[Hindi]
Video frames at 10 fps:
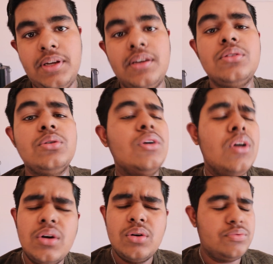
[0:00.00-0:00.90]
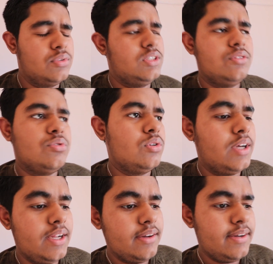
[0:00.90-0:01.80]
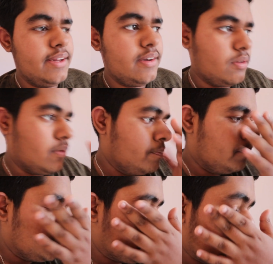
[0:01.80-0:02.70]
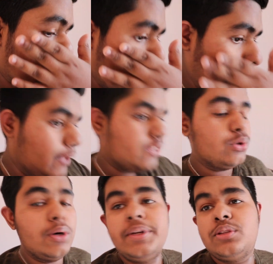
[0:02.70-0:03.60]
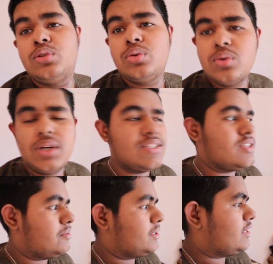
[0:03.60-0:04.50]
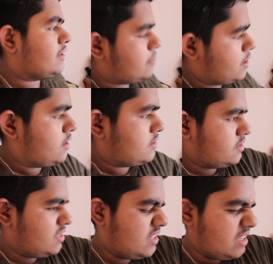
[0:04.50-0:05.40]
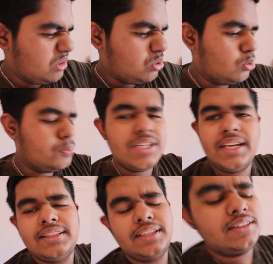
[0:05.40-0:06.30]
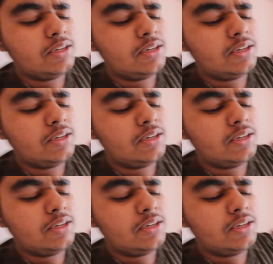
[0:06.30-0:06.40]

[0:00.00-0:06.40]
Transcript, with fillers: पड़ेगा तो जब फ़ोन करेगा करेगा और ठीक है तो अभी थोड़ा सा मतलब धूप सेकते